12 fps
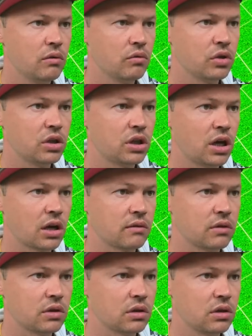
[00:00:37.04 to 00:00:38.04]
Вот так
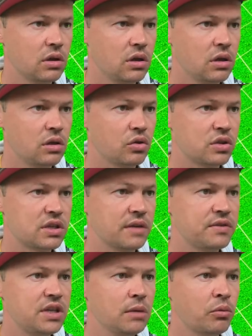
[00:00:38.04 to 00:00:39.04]
вот. То есть
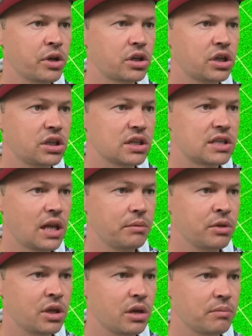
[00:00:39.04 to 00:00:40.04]
совсем у меня какие-то
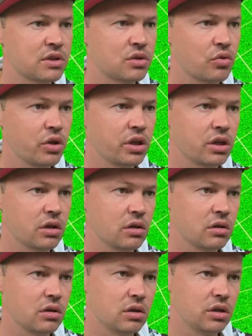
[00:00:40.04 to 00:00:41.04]
слабенькие постройки.
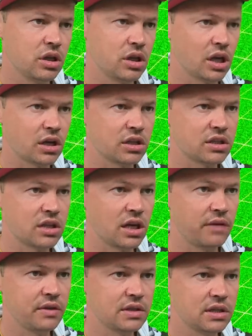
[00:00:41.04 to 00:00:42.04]
Нет, так не
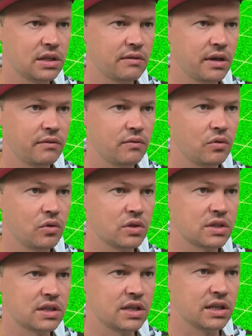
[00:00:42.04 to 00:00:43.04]
ставится. Давай
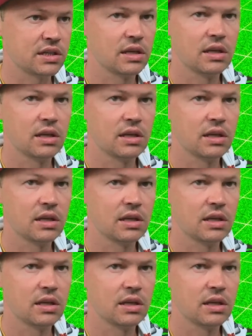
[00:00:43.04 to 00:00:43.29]
вот здесь.